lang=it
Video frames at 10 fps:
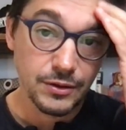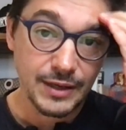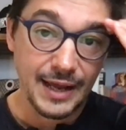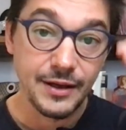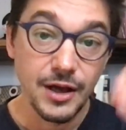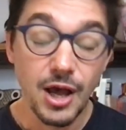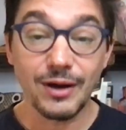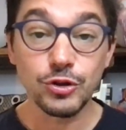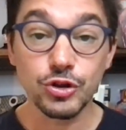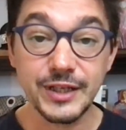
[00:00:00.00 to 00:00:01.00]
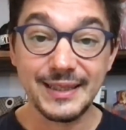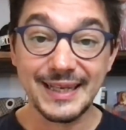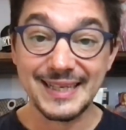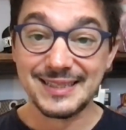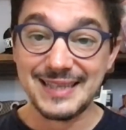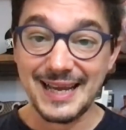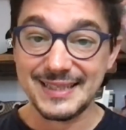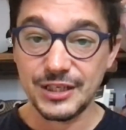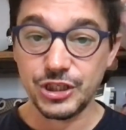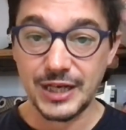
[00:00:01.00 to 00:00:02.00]
Okay? Quando senti che stai
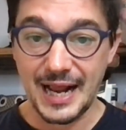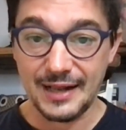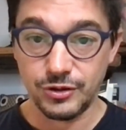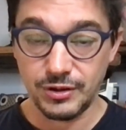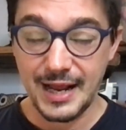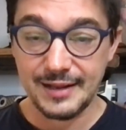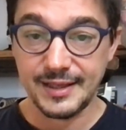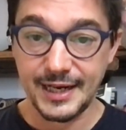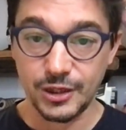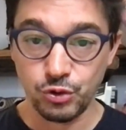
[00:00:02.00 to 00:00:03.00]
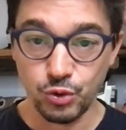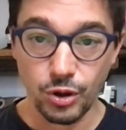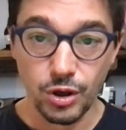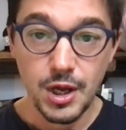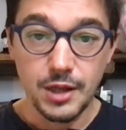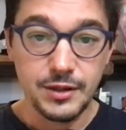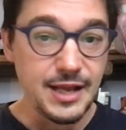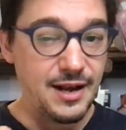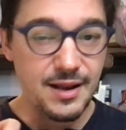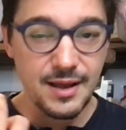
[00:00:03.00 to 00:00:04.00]
esagerando nel tenere duro,
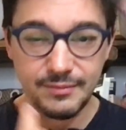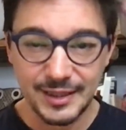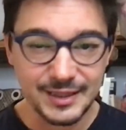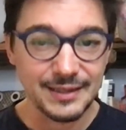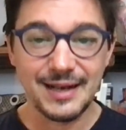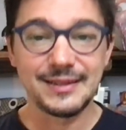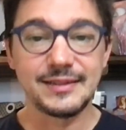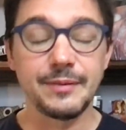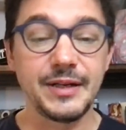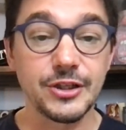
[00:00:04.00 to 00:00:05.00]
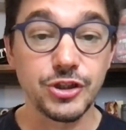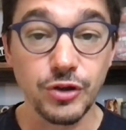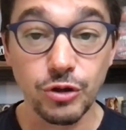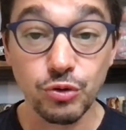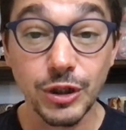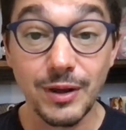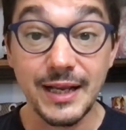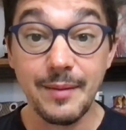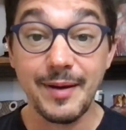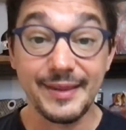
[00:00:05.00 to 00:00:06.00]
nel de- nella determinazione, in tutti quegli
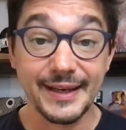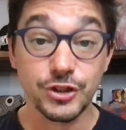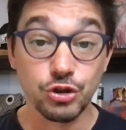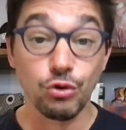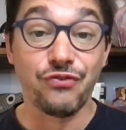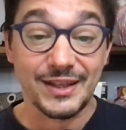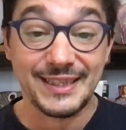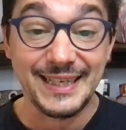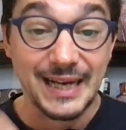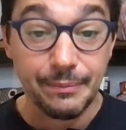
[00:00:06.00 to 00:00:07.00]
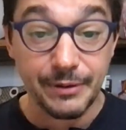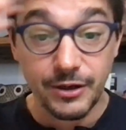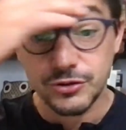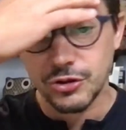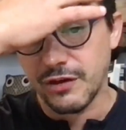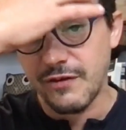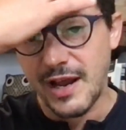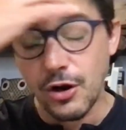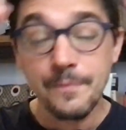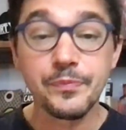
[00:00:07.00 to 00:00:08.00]
elementi che sono fatica per il nostro
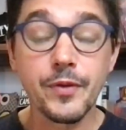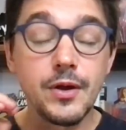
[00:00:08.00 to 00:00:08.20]
cervello,